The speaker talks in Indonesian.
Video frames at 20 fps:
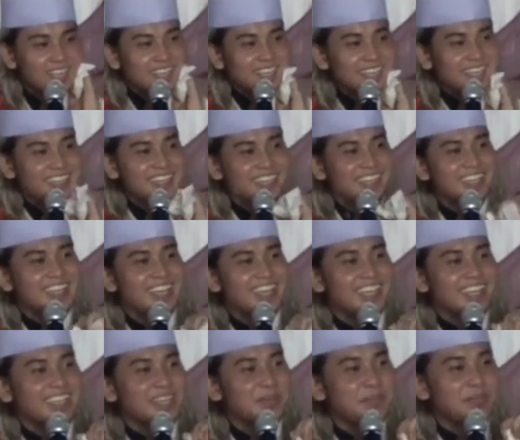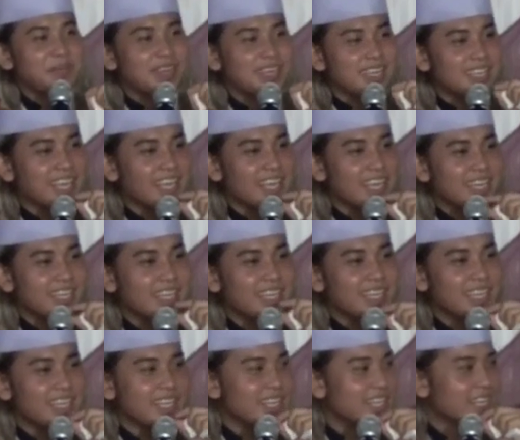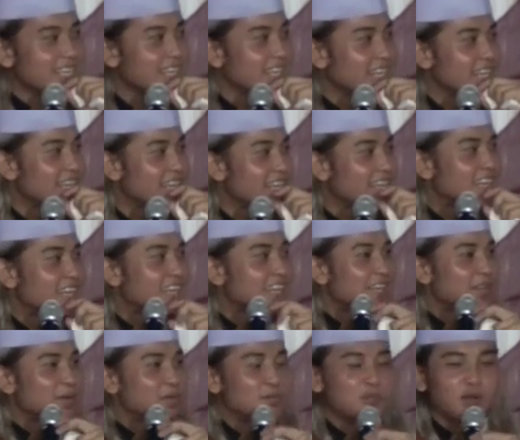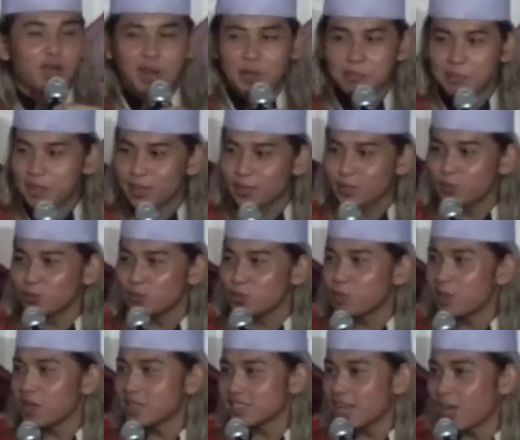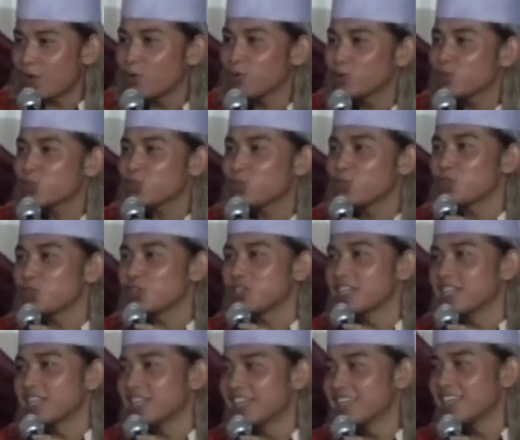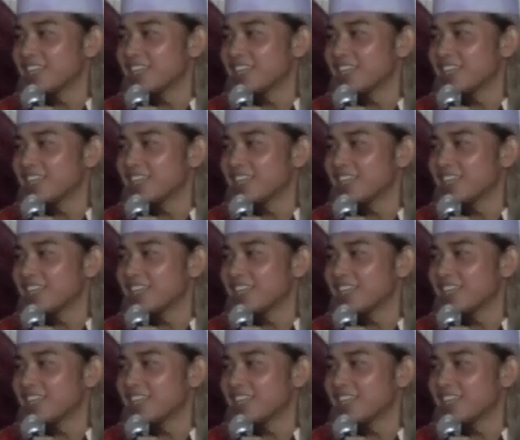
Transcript: Ini kayaknya mic-nya ini bukan mic 17 Agustus ini.